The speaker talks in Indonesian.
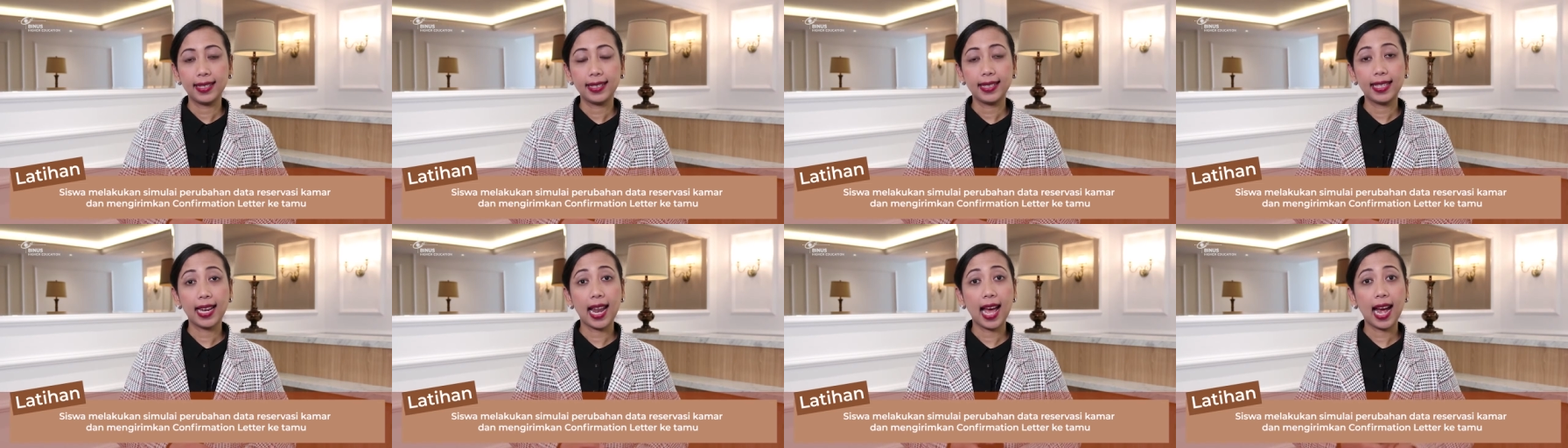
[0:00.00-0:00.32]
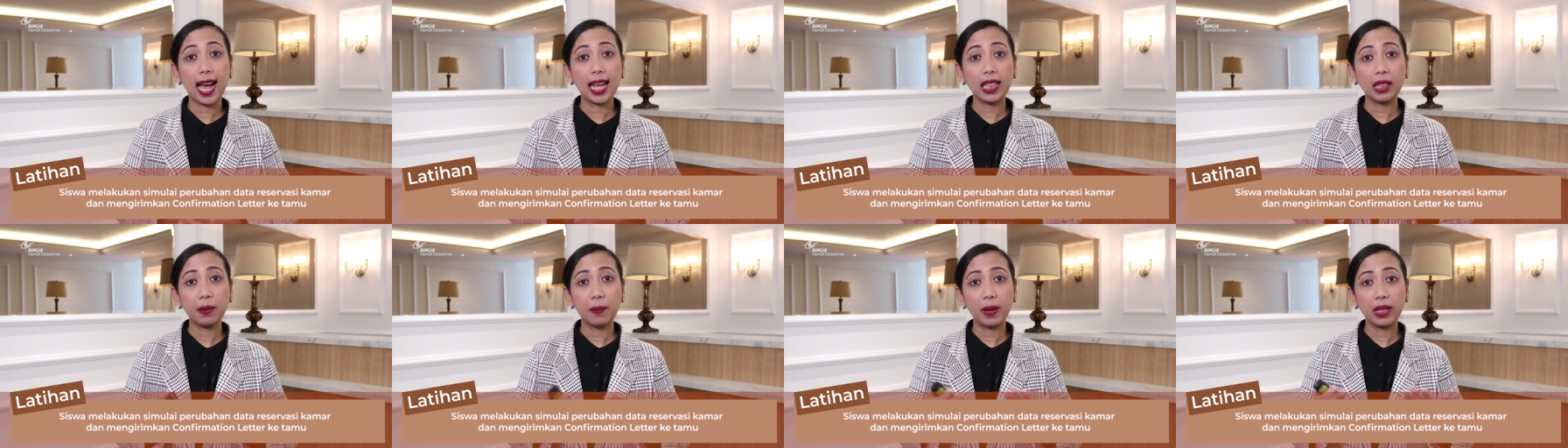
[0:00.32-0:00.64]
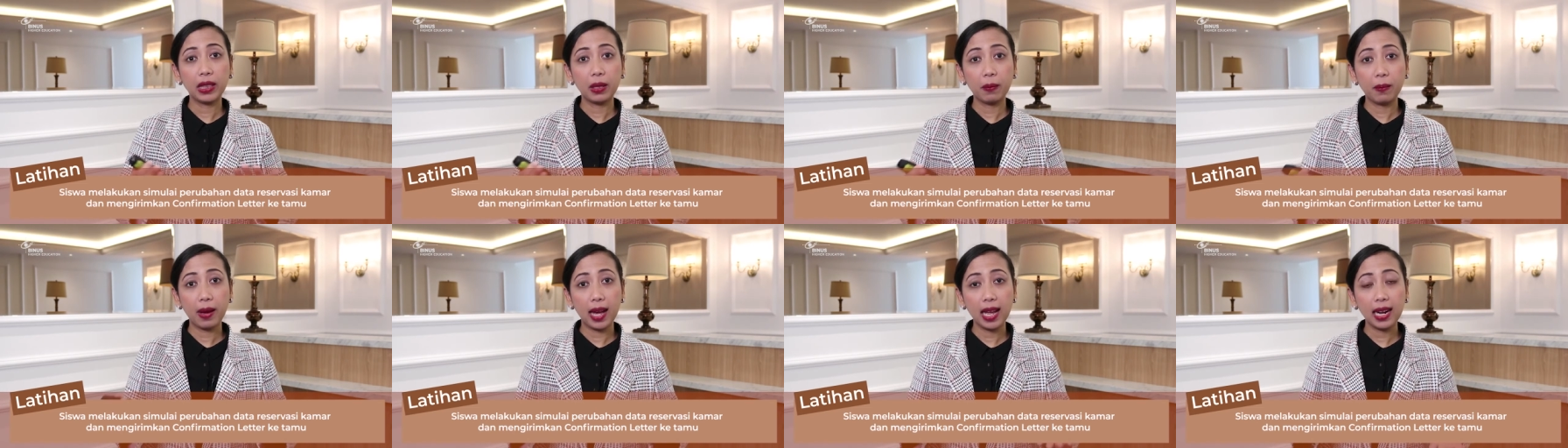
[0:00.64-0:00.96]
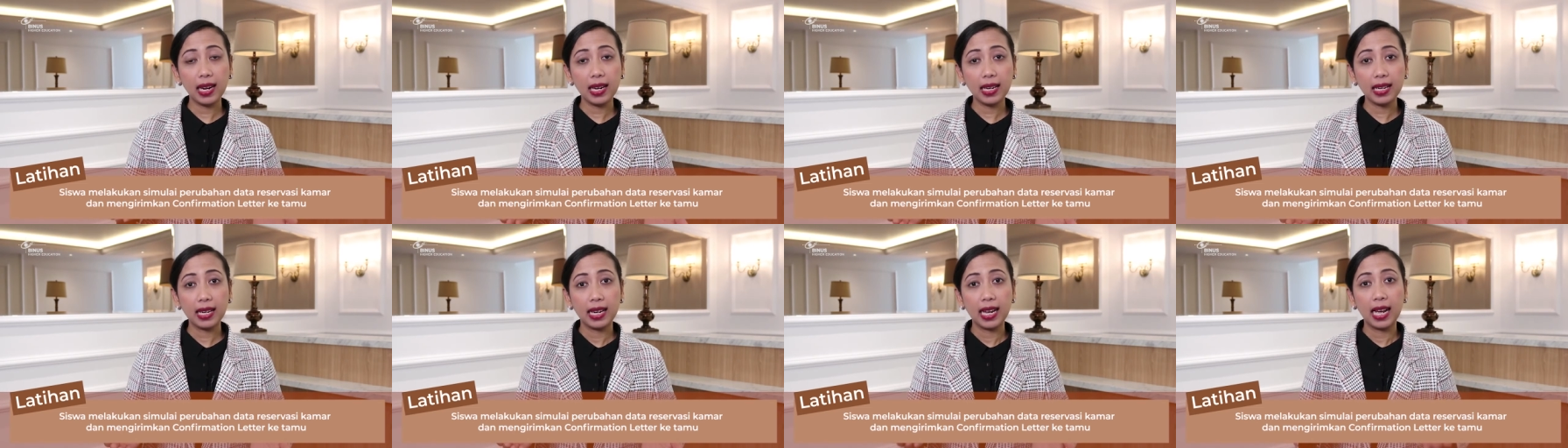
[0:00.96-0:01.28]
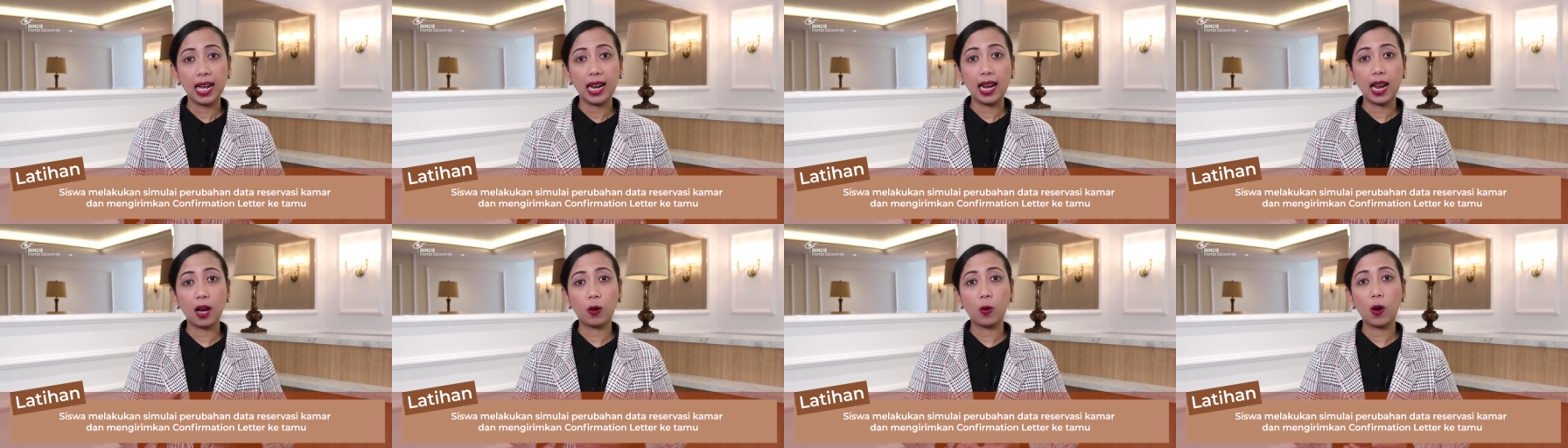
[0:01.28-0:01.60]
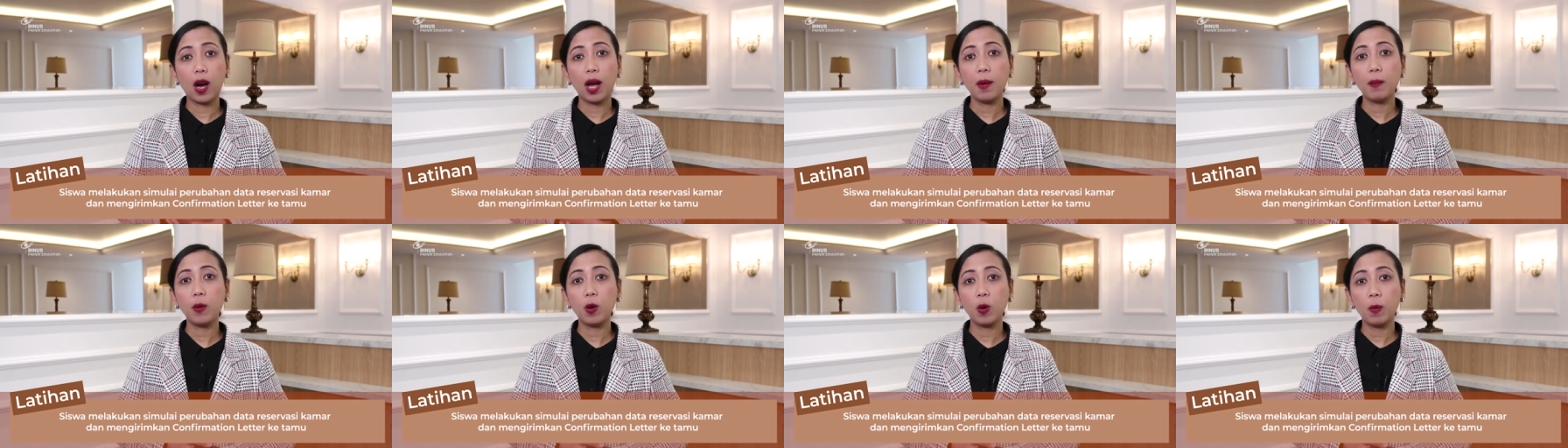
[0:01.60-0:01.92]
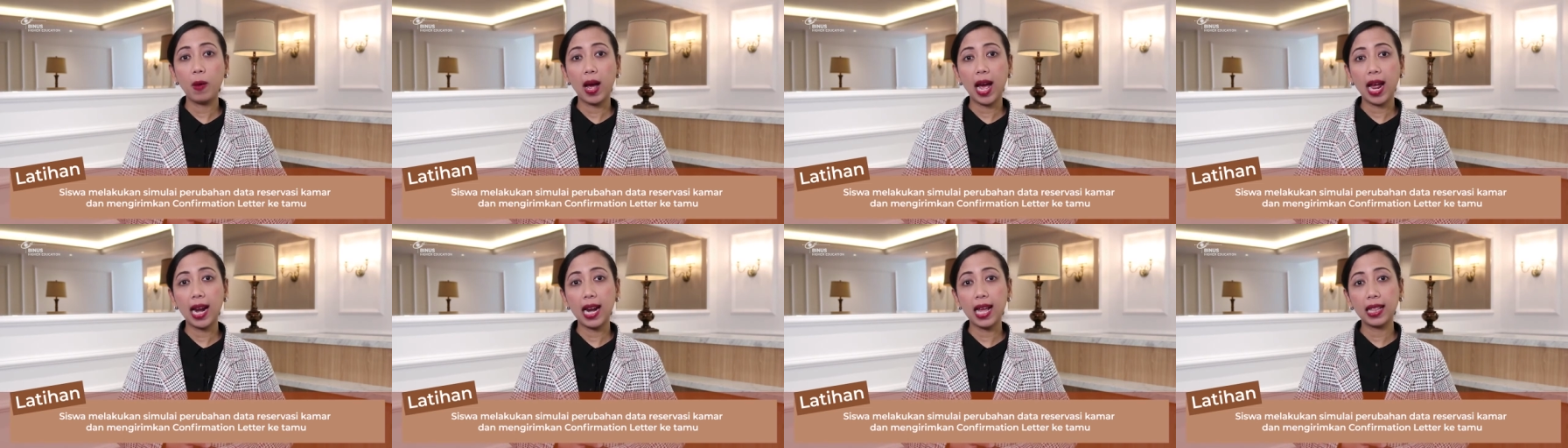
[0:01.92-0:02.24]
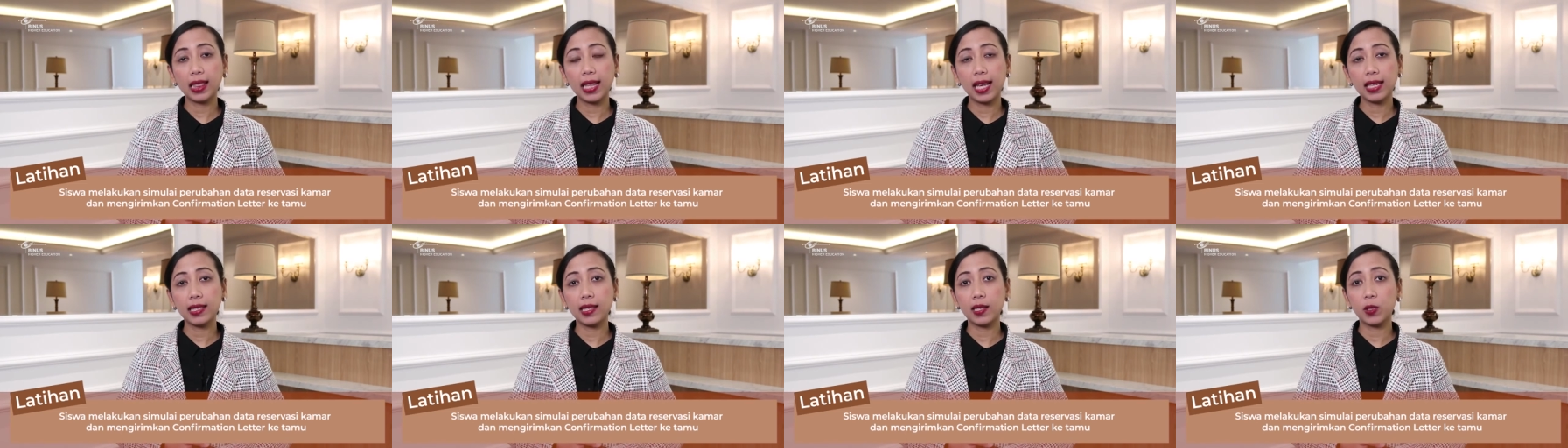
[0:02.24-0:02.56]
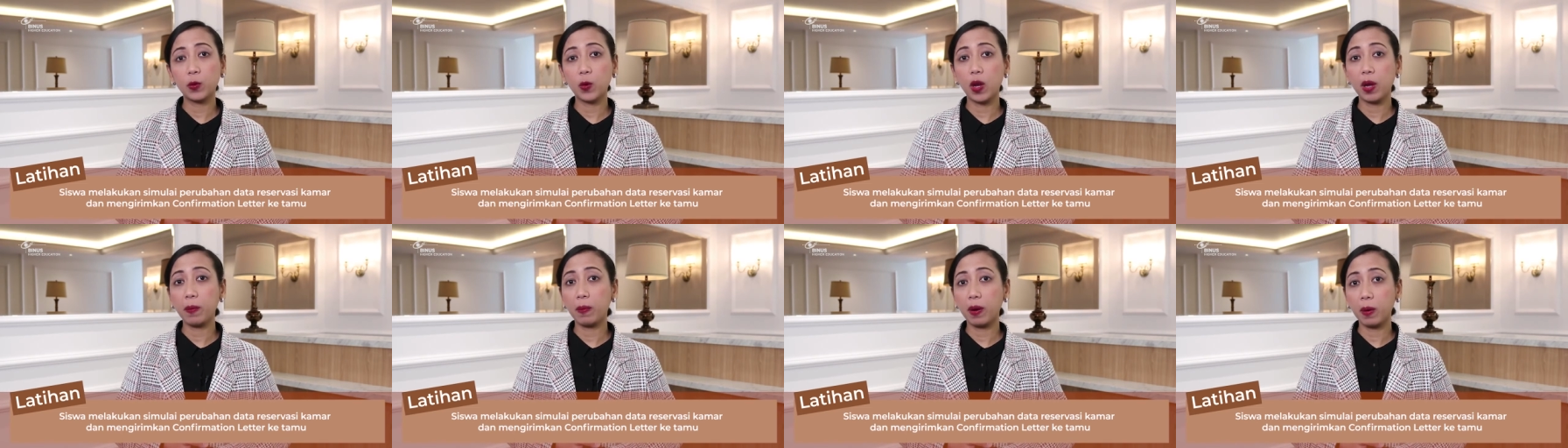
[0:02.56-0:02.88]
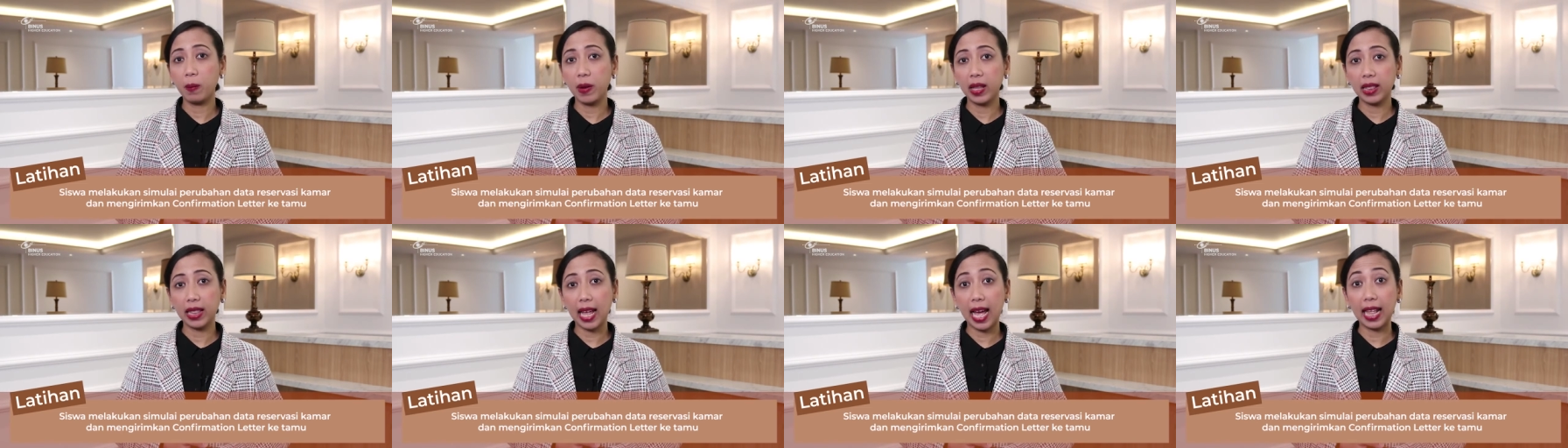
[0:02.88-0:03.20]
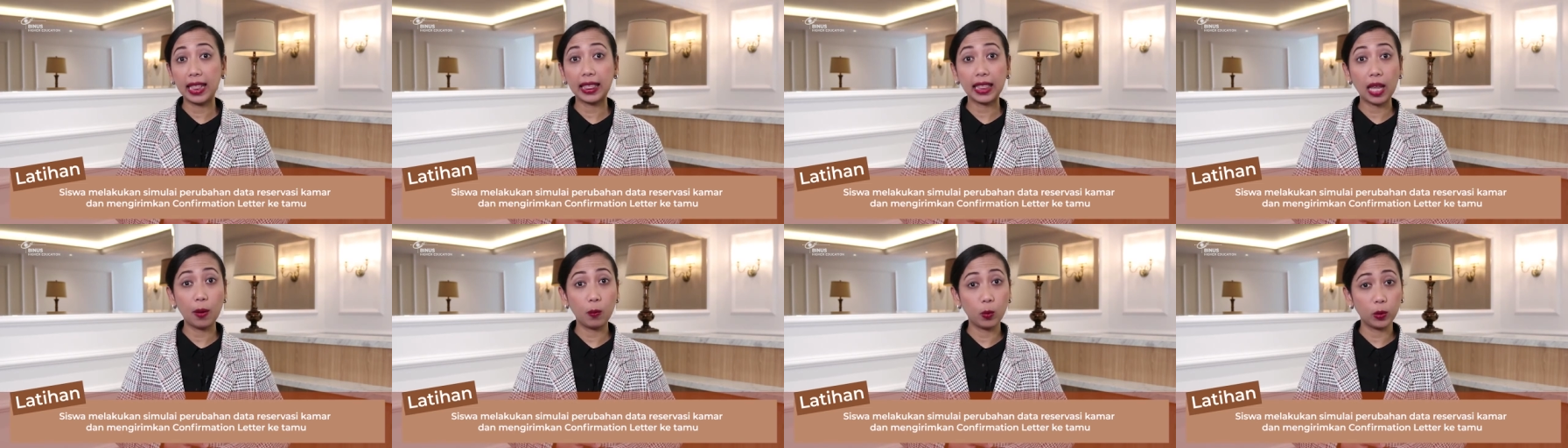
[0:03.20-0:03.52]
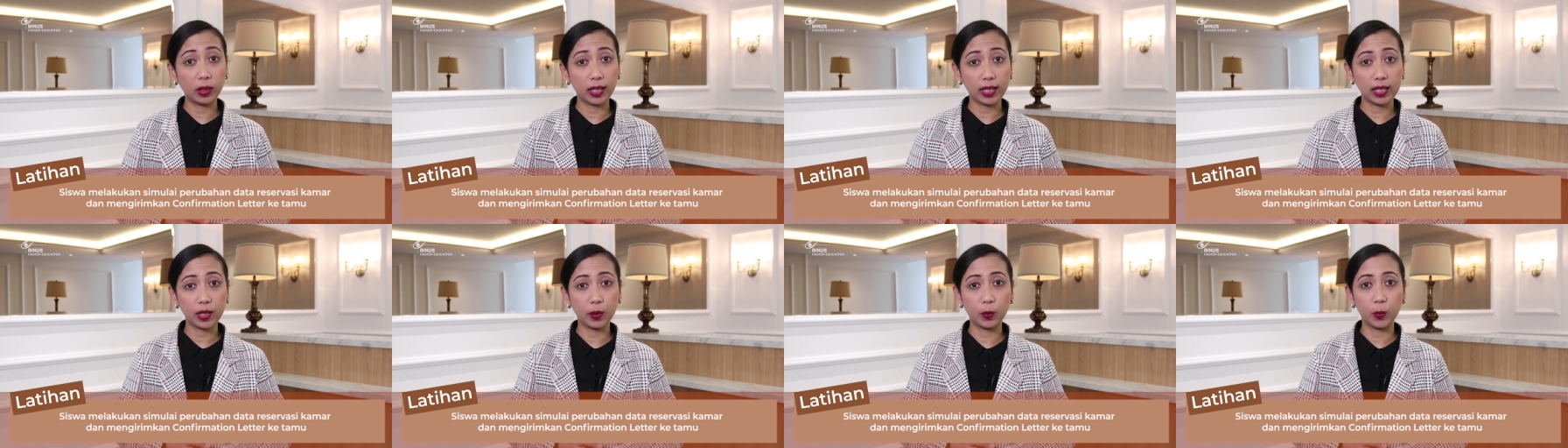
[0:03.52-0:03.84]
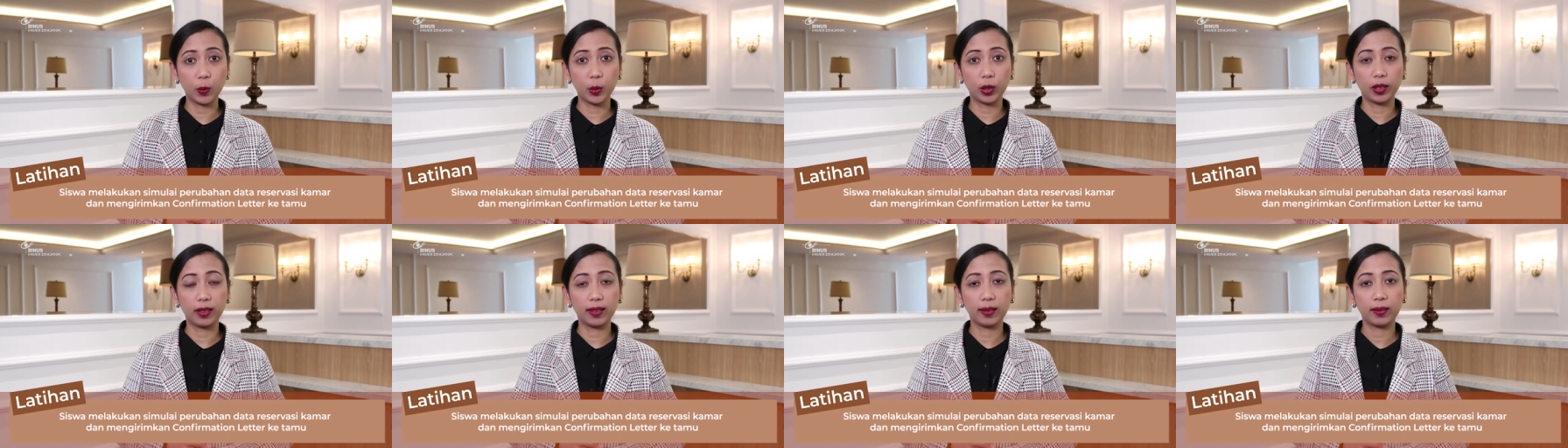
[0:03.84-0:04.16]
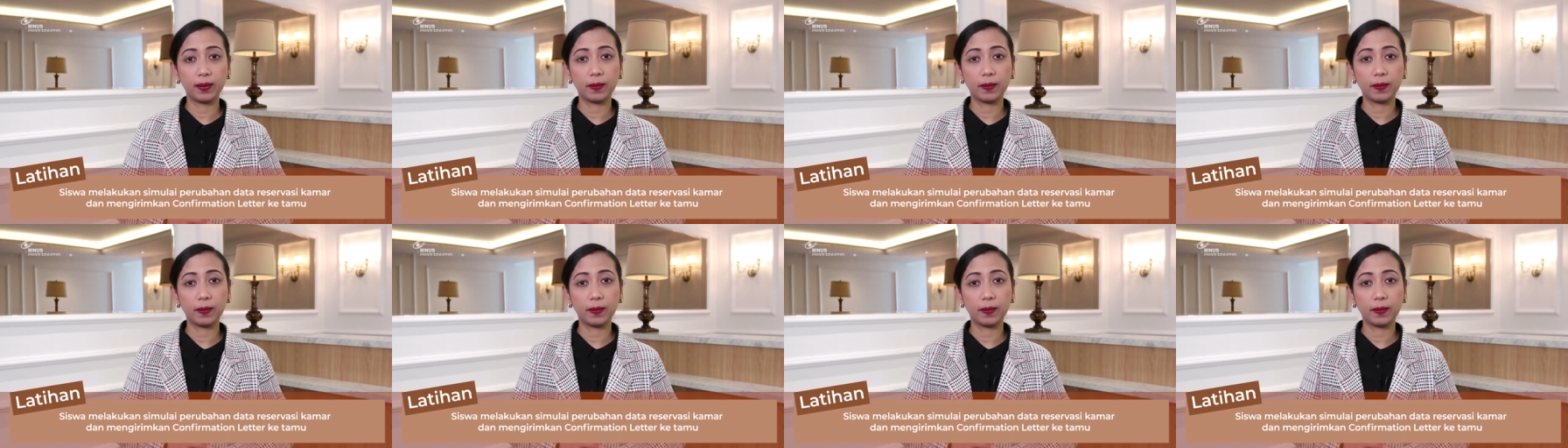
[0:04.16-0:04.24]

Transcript: Silakan teman-teman lakukan perubahan data sesuai permintaan tamu tersebut.